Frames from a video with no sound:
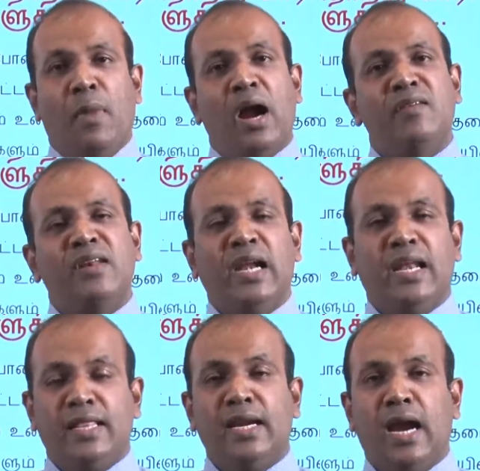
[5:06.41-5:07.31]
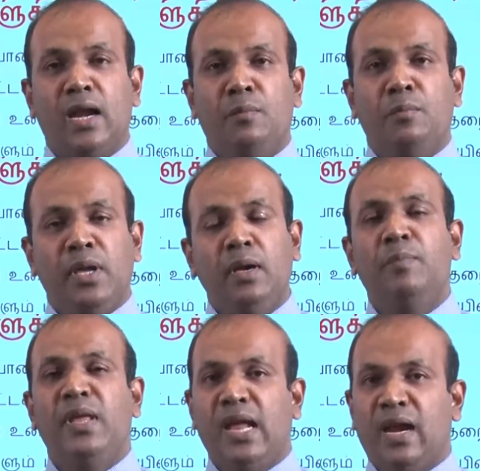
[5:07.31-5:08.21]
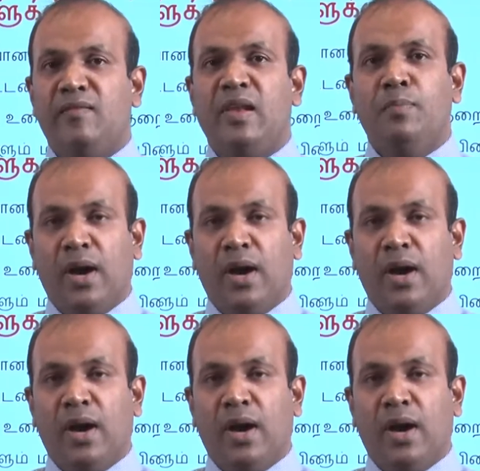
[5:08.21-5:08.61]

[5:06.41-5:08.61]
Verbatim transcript: மாணவர்களின் எதிர்காலம் மிகப்பெரிய அளவில்